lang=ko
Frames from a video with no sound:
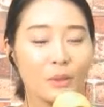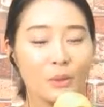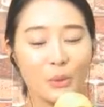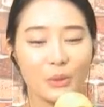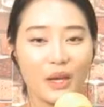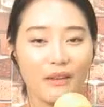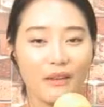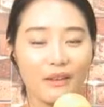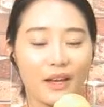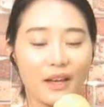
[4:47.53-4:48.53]

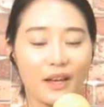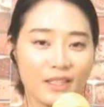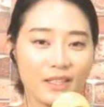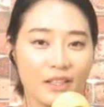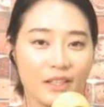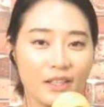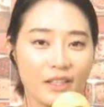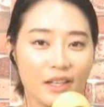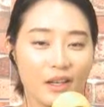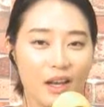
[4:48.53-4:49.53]
멘토다, 나의
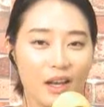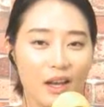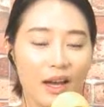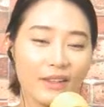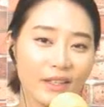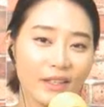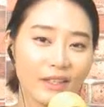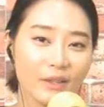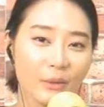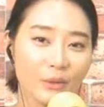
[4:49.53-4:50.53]
인생의 하나의
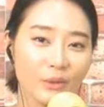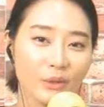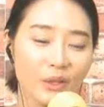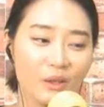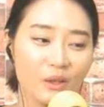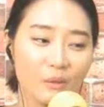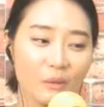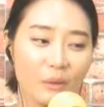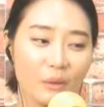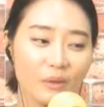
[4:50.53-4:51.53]
그런
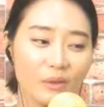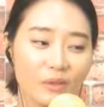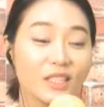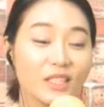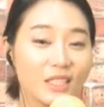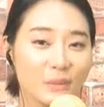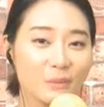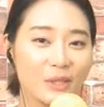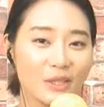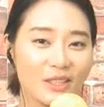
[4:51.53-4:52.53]

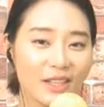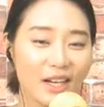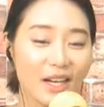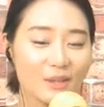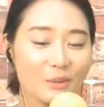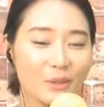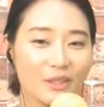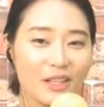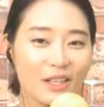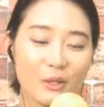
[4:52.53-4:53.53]
지침을,
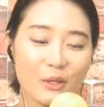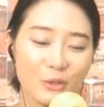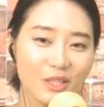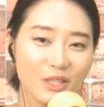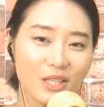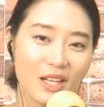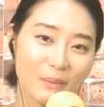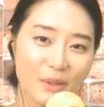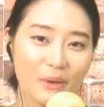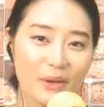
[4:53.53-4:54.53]
가르침을 안겨주는
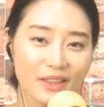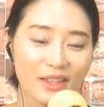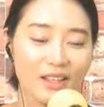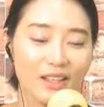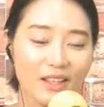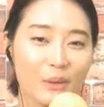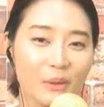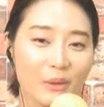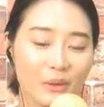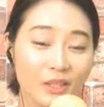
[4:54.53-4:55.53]
사람일 것 같다,
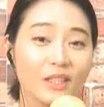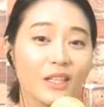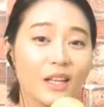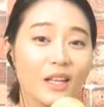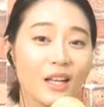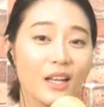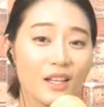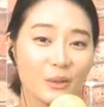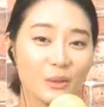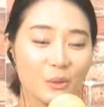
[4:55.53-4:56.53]
이런 것들을
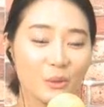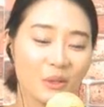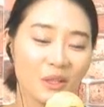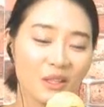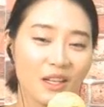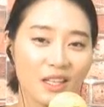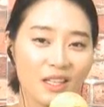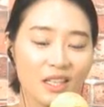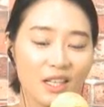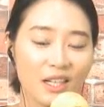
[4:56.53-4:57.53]
깨닫는 것도
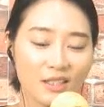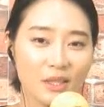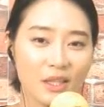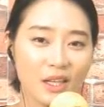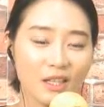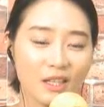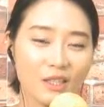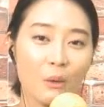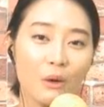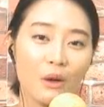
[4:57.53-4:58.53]
대단한 일 같습니다.
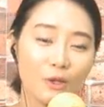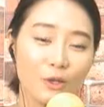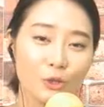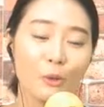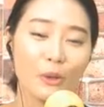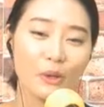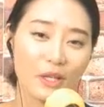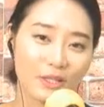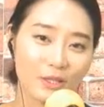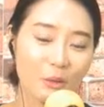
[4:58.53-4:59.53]
그래서
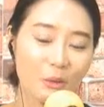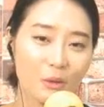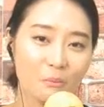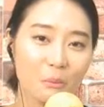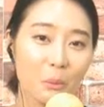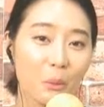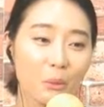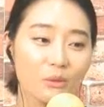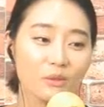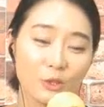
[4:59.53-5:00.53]
주변에서
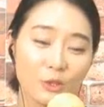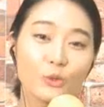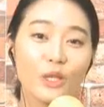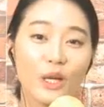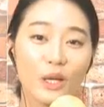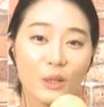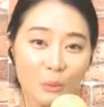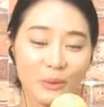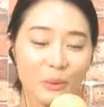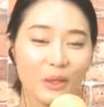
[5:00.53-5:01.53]
친구가
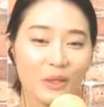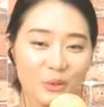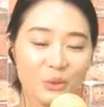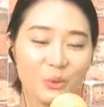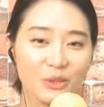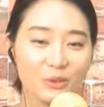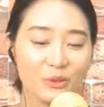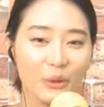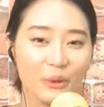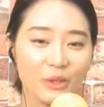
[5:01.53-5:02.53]
또 멘토가 될 수도
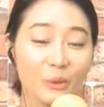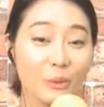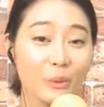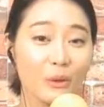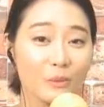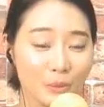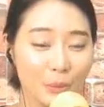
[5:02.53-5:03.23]
있고요. 그리고